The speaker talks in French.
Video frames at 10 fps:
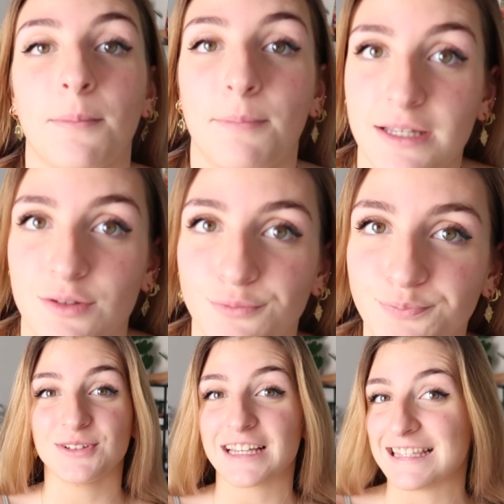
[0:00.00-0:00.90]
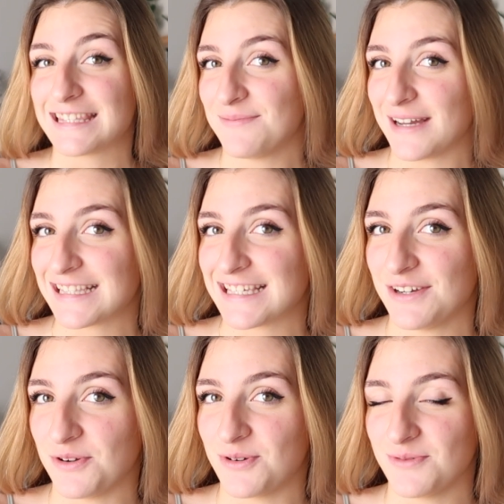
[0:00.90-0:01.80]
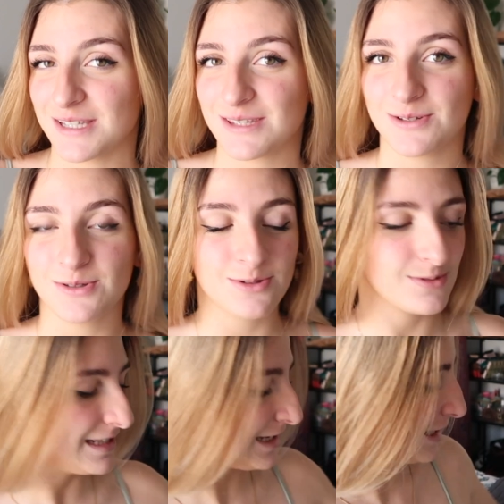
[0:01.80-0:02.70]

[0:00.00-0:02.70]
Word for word: passons. Donc c'est parti, on commence tout de suite.